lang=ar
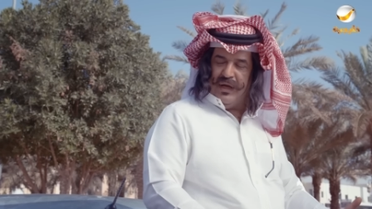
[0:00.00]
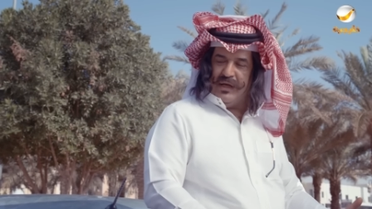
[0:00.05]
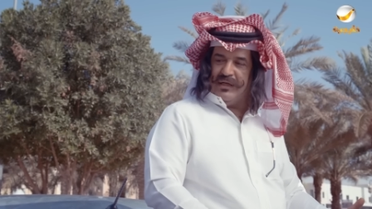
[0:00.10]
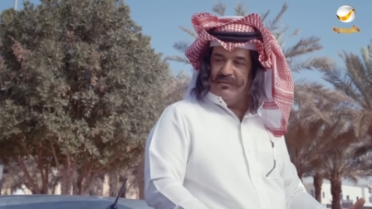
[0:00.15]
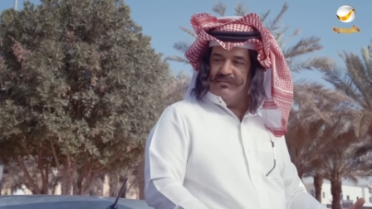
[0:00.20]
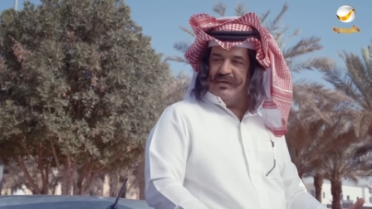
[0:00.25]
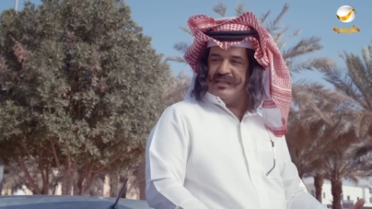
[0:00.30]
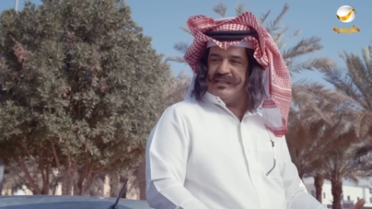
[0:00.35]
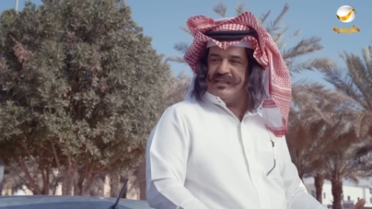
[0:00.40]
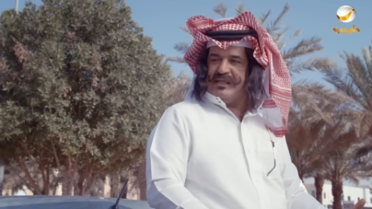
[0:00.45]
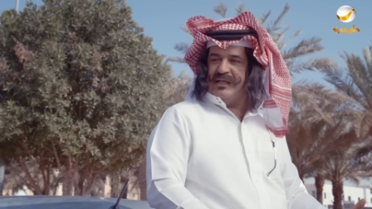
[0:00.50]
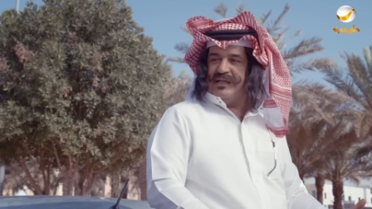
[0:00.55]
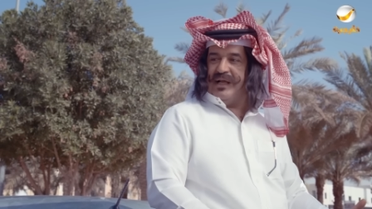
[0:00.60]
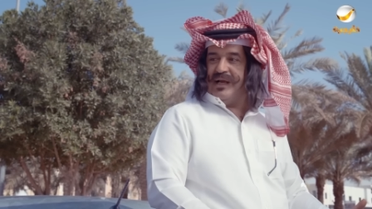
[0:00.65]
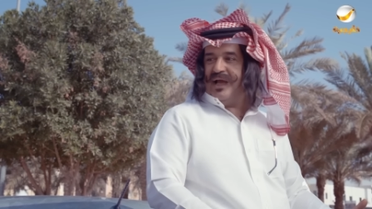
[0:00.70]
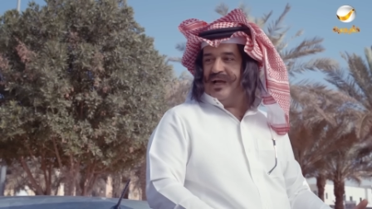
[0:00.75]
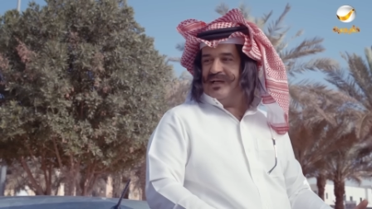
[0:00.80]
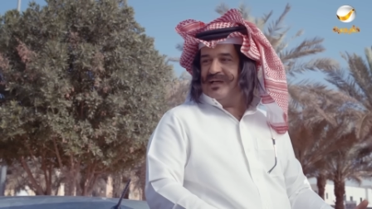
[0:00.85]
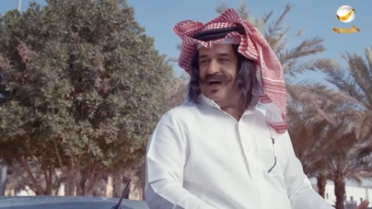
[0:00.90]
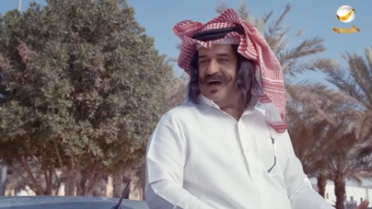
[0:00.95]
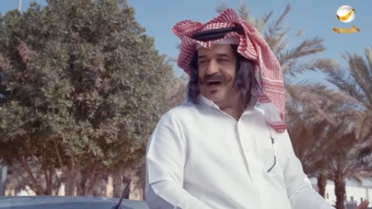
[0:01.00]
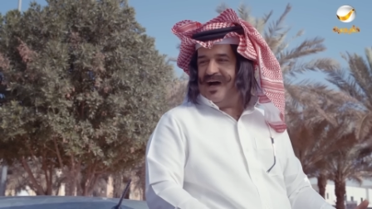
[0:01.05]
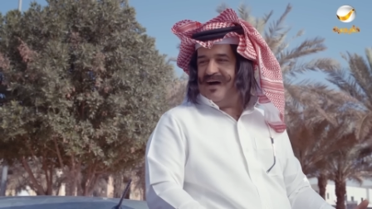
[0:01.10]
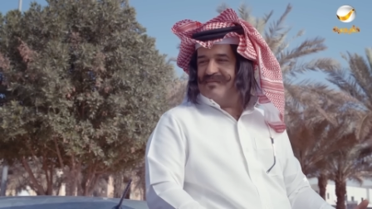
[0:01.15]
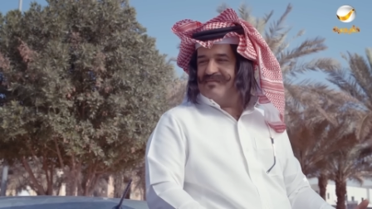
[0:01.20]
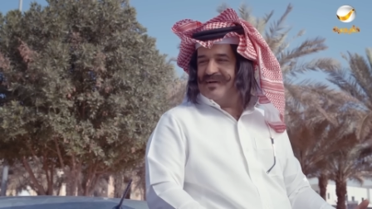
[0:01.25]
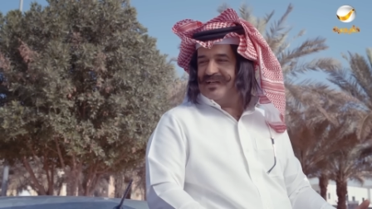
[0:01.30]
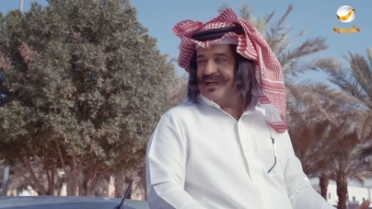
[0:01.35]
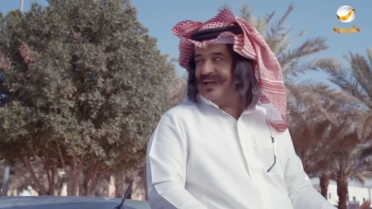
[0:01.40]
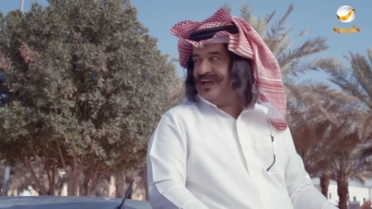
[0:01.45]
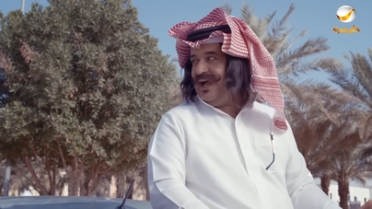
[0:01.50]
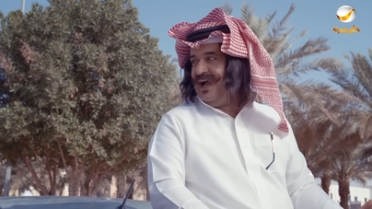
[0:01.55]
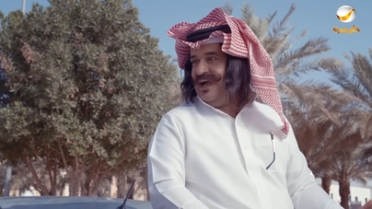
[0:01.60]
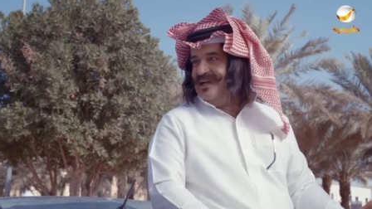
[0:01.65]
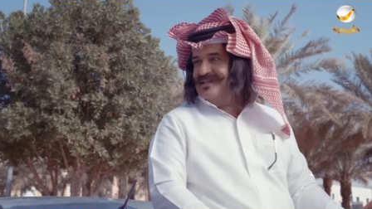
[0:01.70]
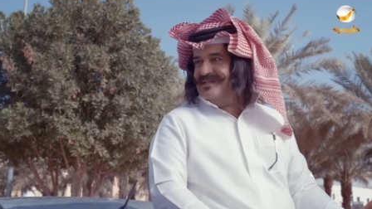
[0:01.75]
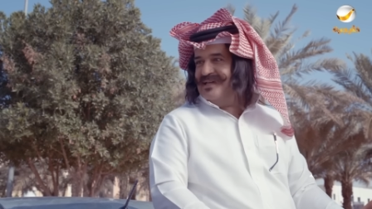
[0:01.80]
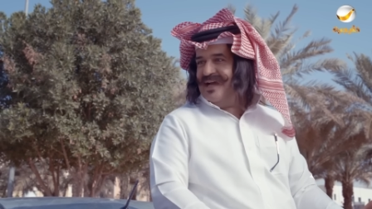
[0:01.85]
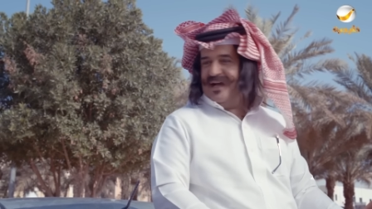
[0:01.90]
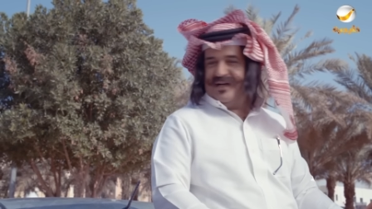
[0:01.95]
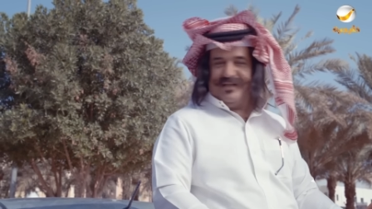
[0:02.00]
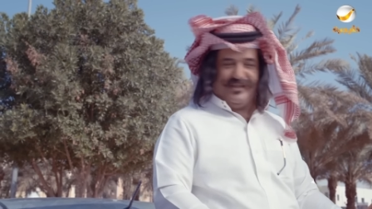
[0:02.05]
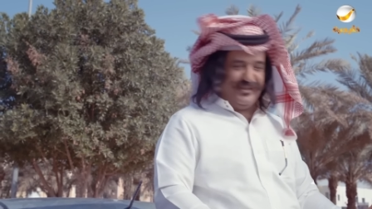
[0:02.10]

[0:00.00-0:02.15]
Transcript: لك إيه، بس يلا حي عامر يلا حيه